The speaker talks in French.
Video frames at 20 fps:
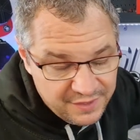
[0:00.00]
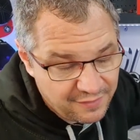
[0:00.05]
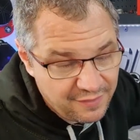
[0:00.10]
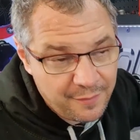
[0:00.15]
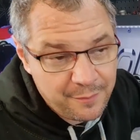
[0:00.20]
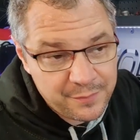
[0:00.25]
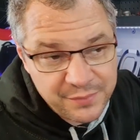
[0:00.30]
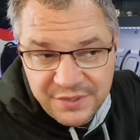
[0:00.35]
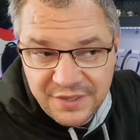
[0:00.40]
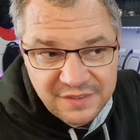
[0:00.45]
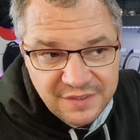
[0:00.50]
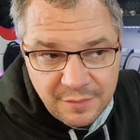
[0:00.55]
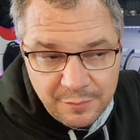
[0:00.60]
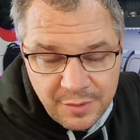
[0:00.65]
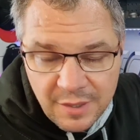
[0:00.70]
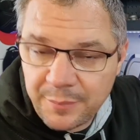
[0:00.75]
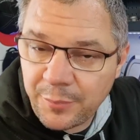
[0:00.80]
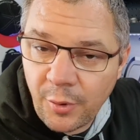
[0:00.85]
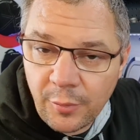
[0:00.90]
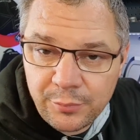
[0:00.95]
ça, ça,
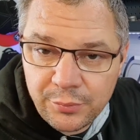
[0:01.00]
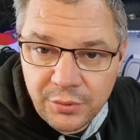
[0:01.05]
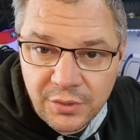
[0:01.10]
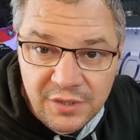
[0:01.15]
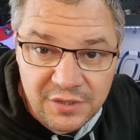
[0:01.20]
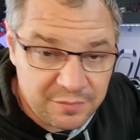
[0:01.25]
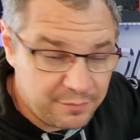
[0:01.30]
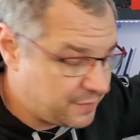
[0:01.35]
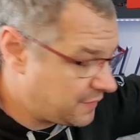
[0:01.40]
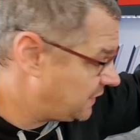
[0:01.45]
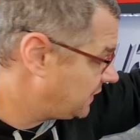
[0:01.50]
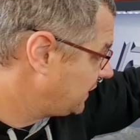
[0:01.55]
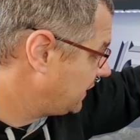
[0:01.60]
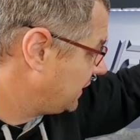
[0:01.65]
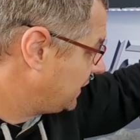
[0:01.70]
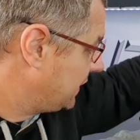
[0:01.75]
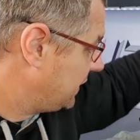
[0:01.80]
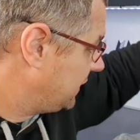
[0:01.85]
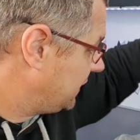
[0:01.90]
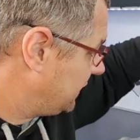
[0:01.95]
plaît pas au puristes, mais
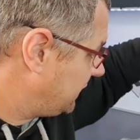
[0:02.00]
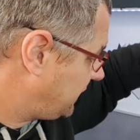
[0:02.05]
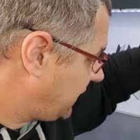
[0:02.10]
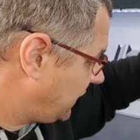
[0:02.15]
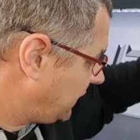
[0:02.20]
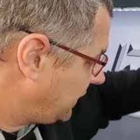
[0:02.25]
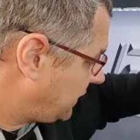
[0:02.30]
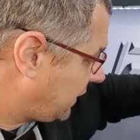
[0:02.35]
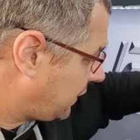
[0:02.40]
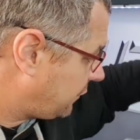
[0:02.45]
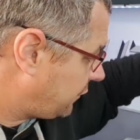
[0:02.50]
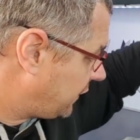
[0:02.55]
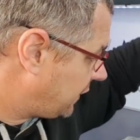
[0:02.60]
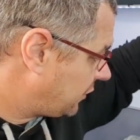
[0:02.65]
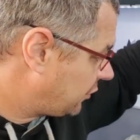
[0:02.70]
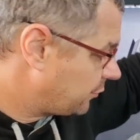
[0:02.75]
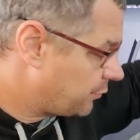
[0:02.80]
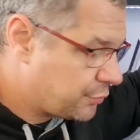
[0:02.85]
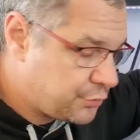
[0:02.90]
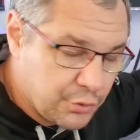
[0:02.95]
c'est un état de
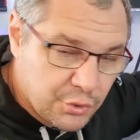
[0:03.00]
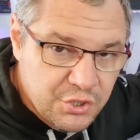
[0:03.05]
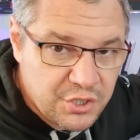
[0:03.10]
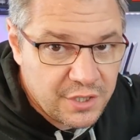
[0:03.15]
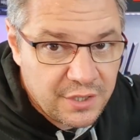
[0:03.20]
fait. Le moteur